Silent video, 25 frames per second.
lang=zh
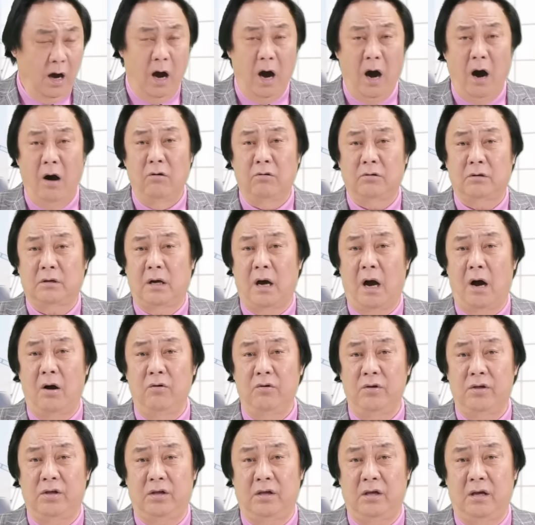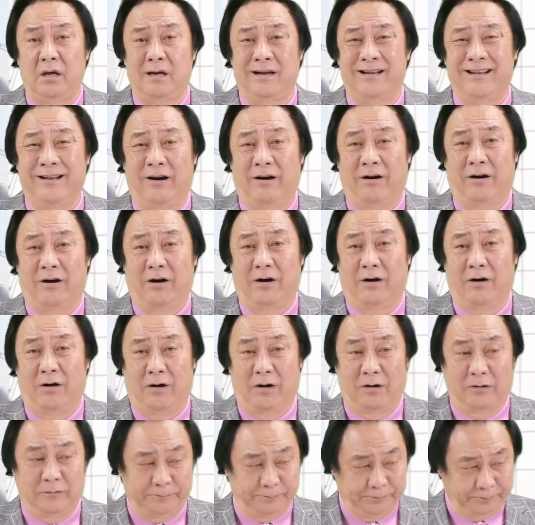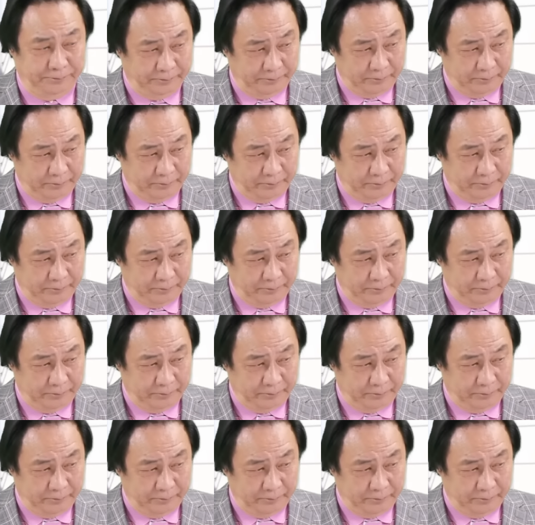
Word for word: 好高兴喽！